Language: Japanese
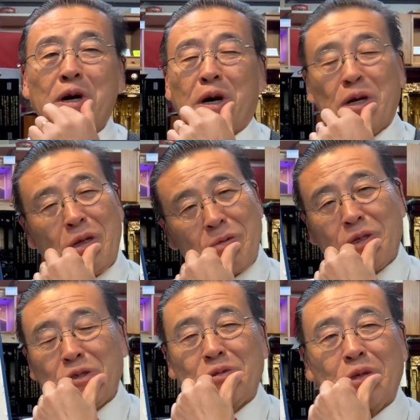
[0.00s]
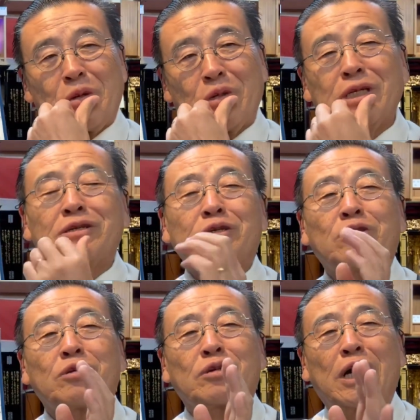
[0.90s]
あれはびっくりしました。私は
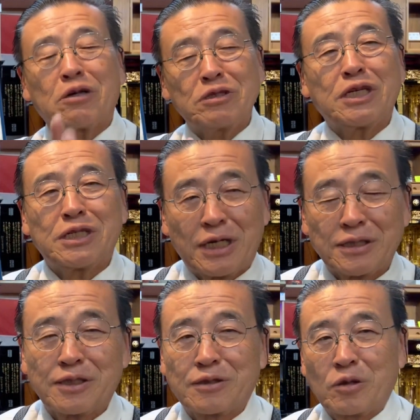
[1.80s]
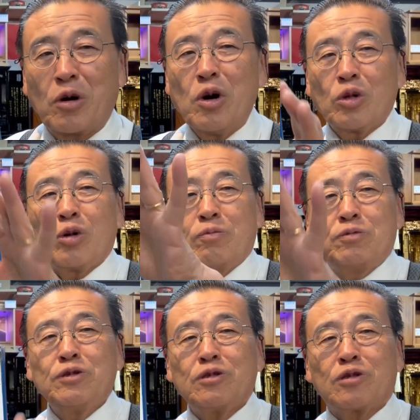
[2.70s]
ちょっと確認できなかったですけど、
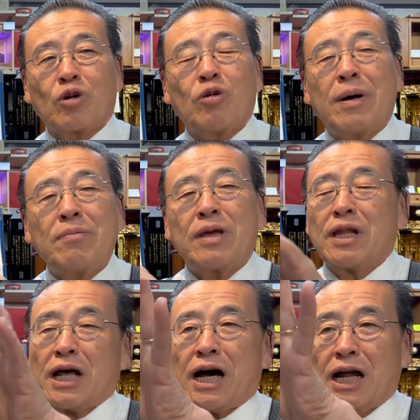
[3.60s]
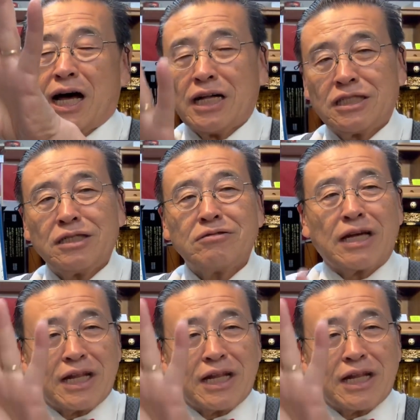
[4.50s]
トップニュースの5番目、な、8位ぐらい